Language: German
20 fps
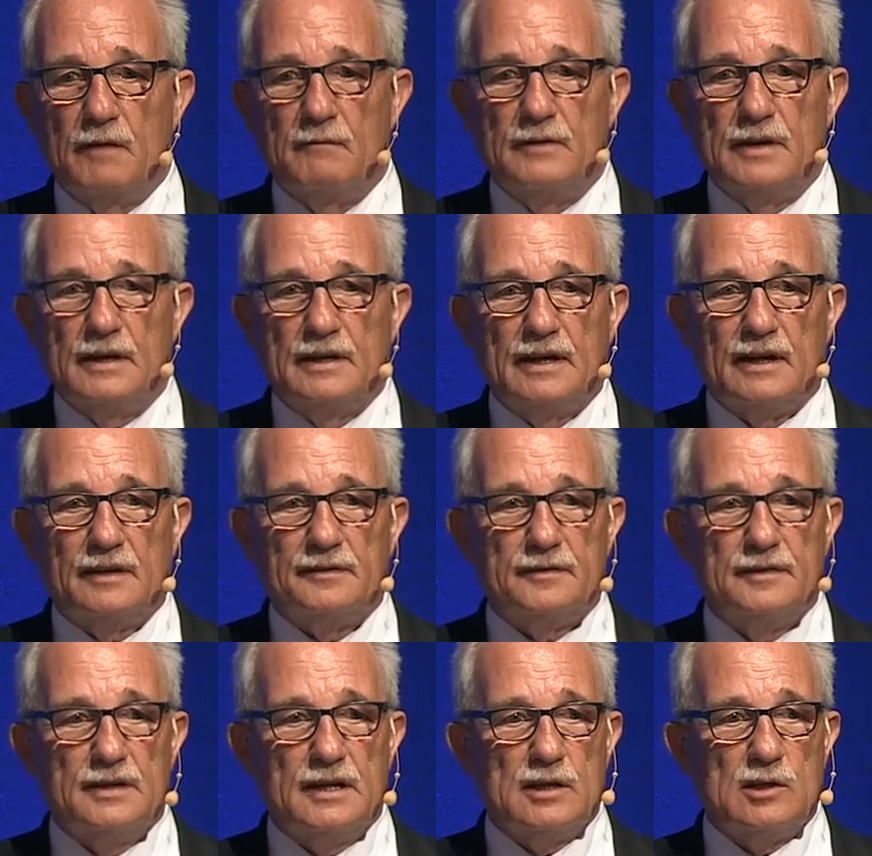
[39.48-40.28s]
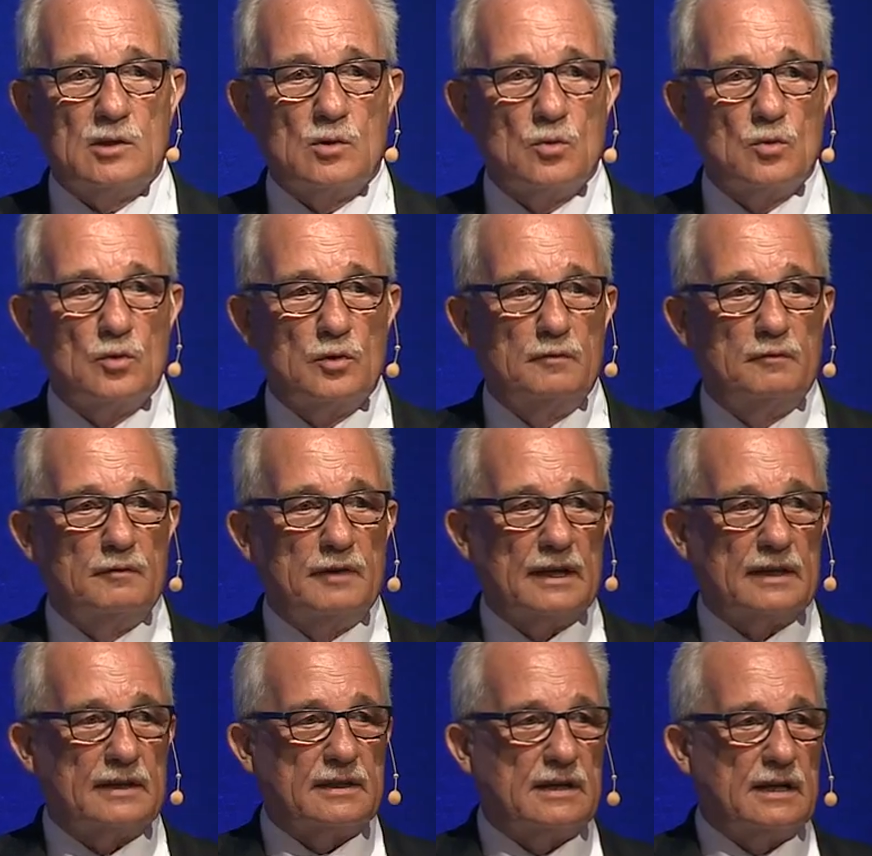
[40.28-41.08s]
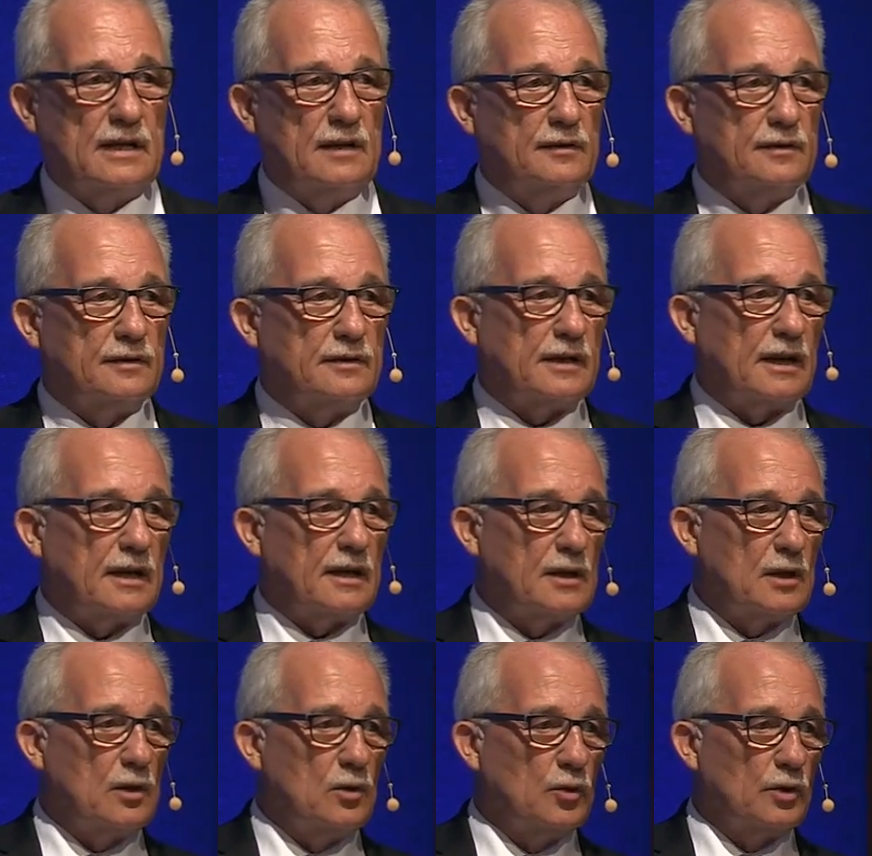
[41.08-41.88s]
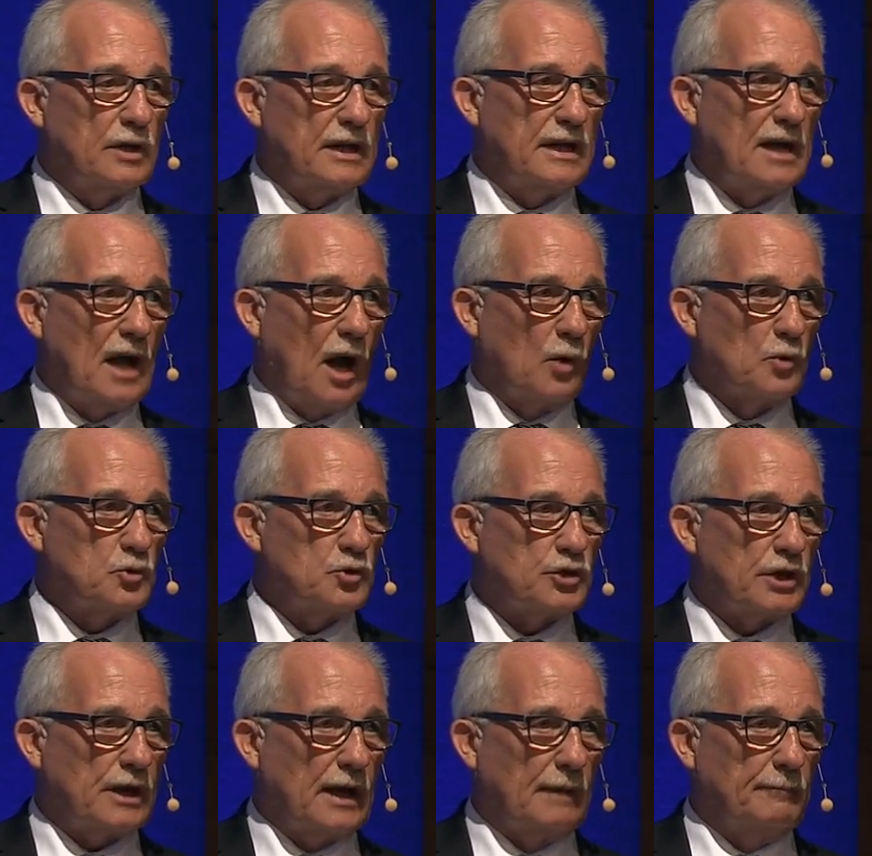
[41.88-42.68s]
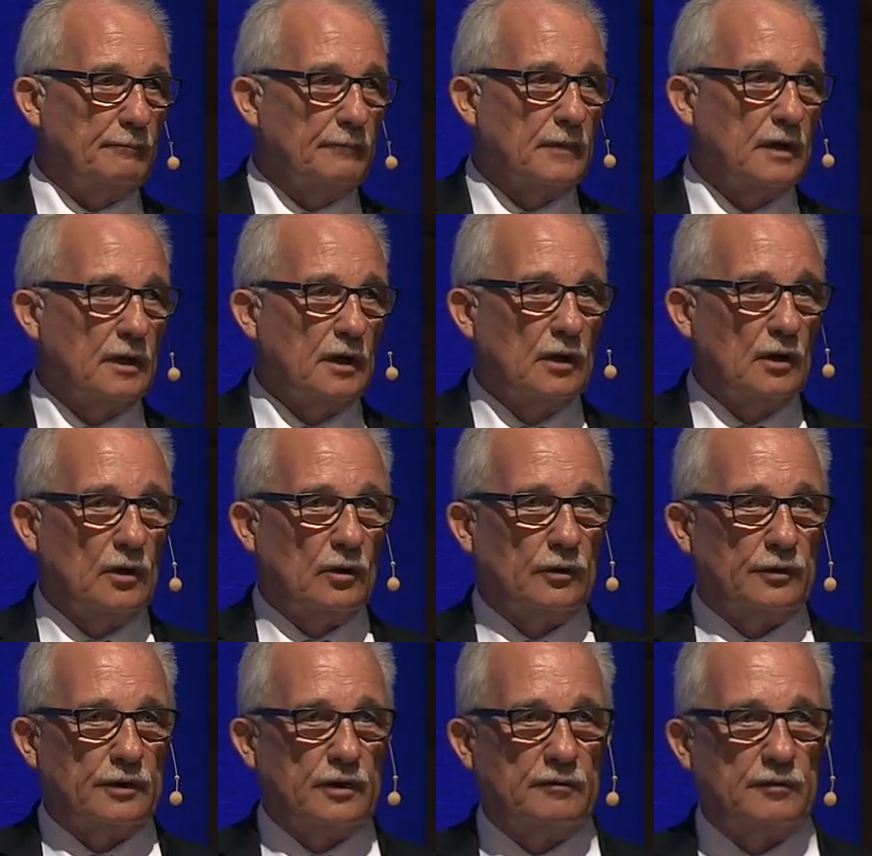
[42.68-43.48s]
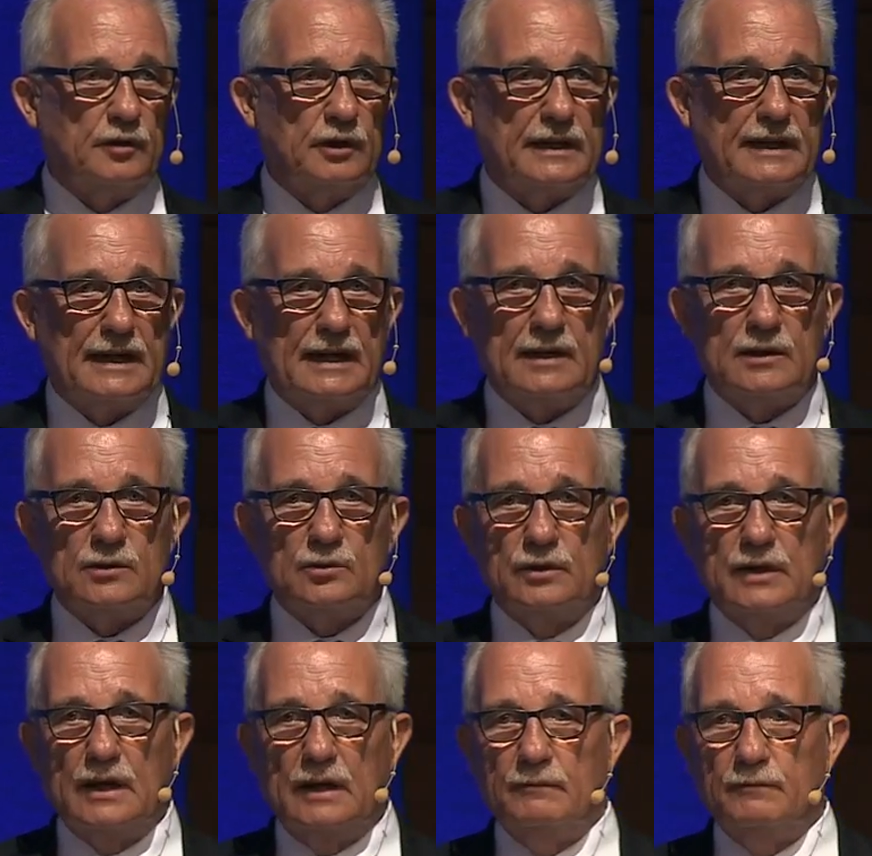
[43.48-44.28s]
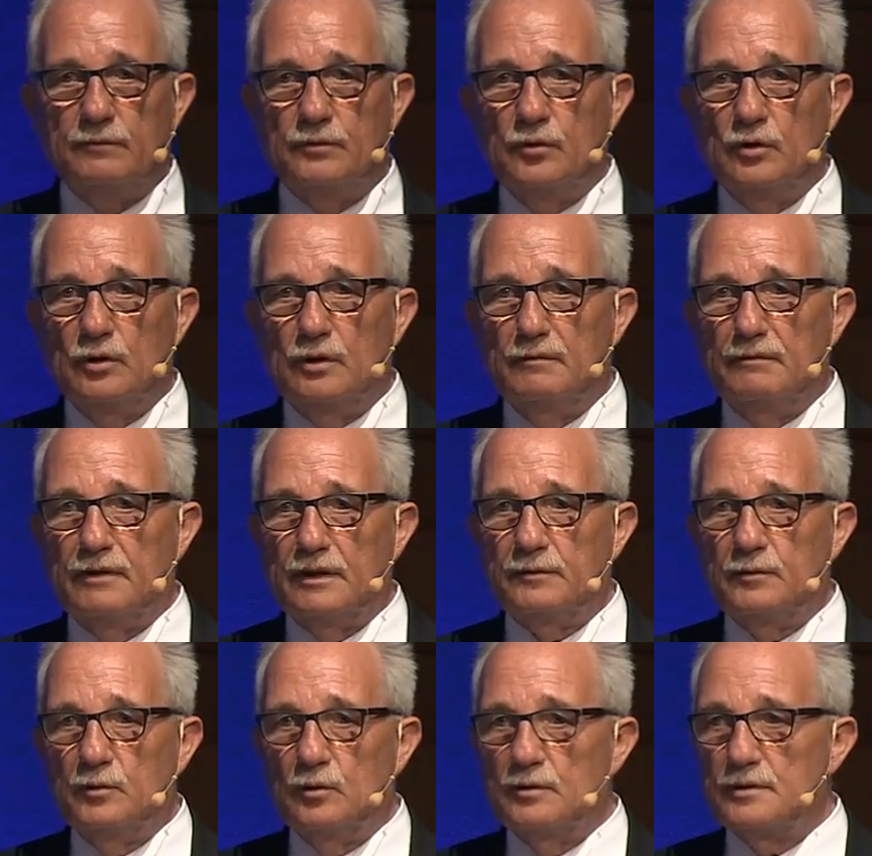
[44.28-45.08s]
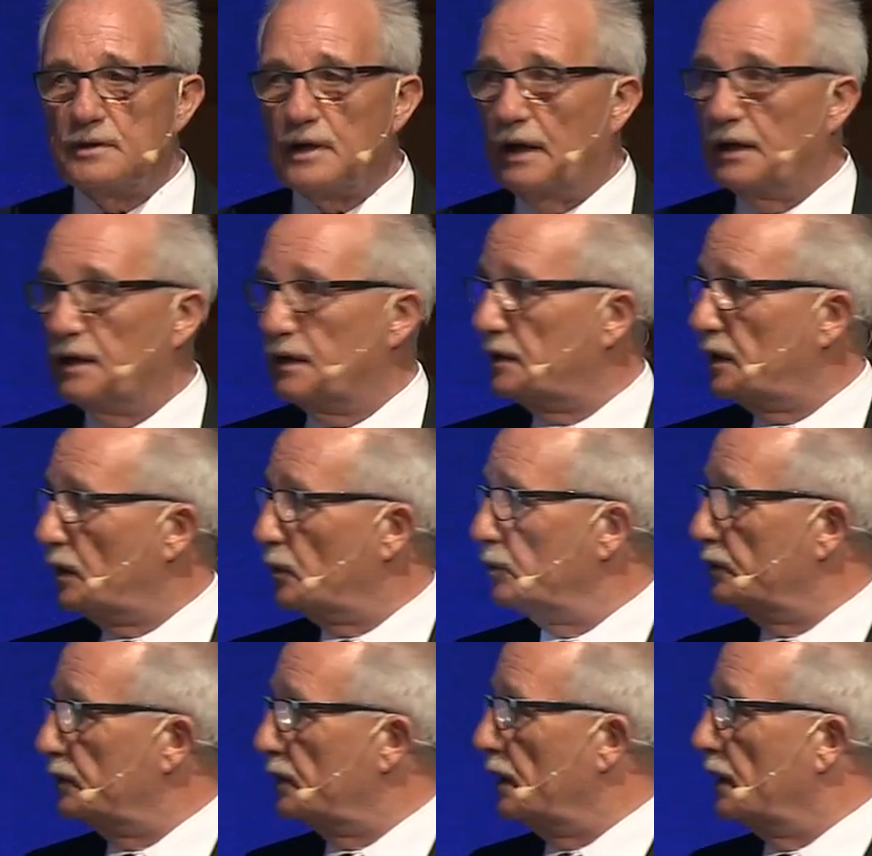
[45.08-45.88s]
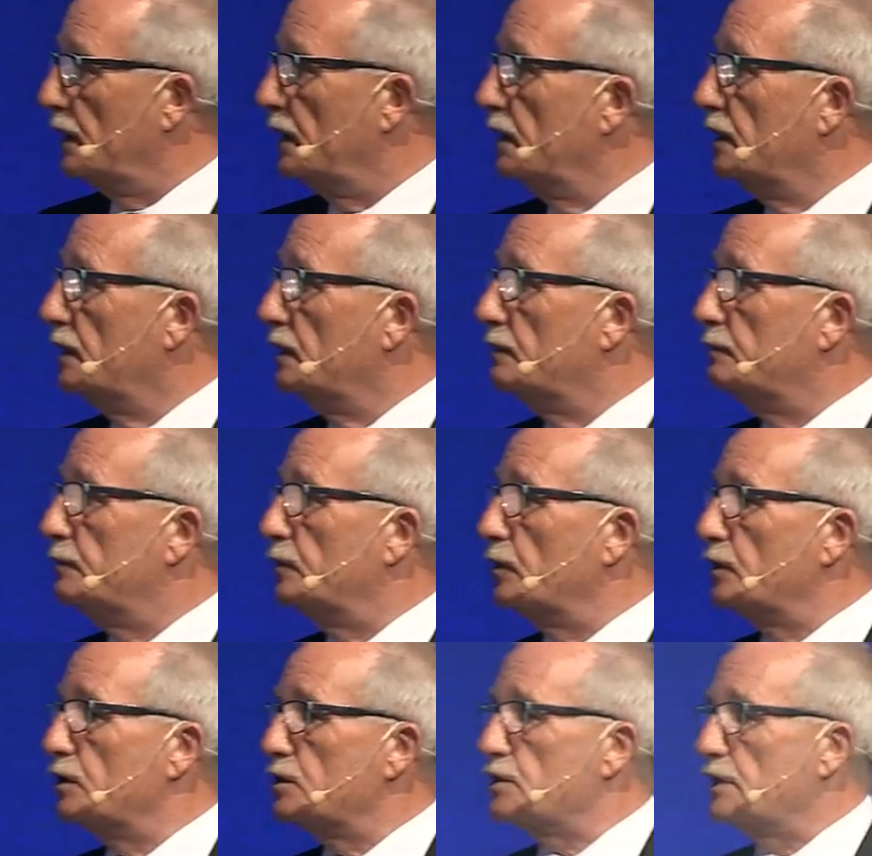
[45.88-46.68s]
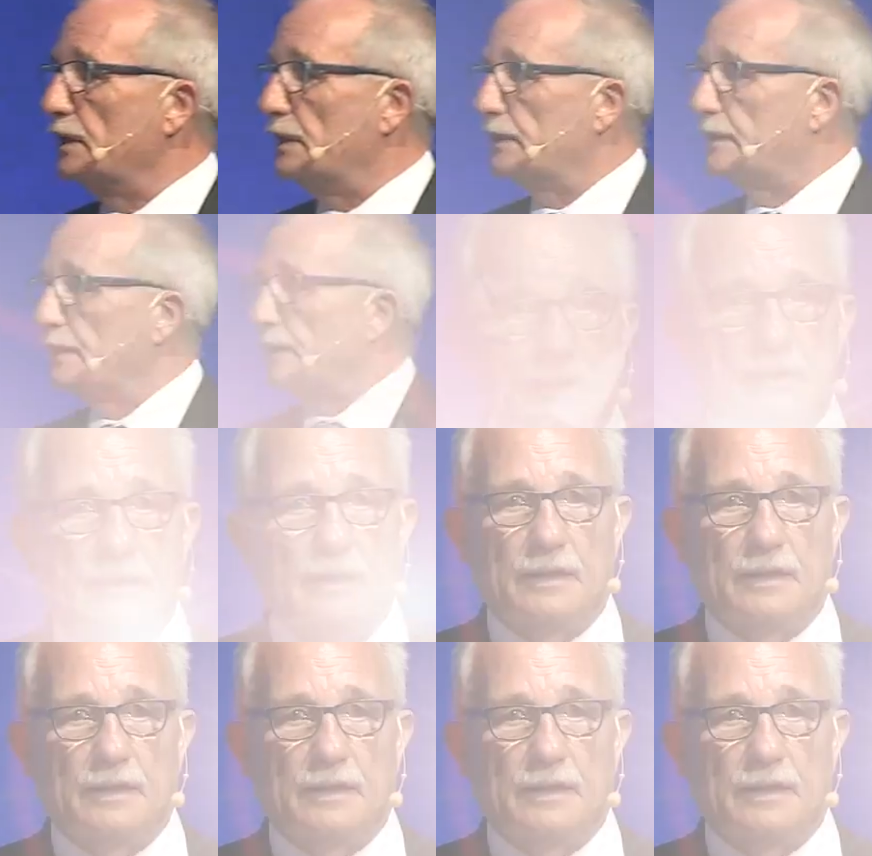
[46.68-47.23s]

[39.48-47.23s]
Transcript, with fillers: wenn wir das nicht tun, wird diese Technologie aussterben und sie wird nicht zu dem führen, was wir uns eigentlich darunter vorgestellt haben.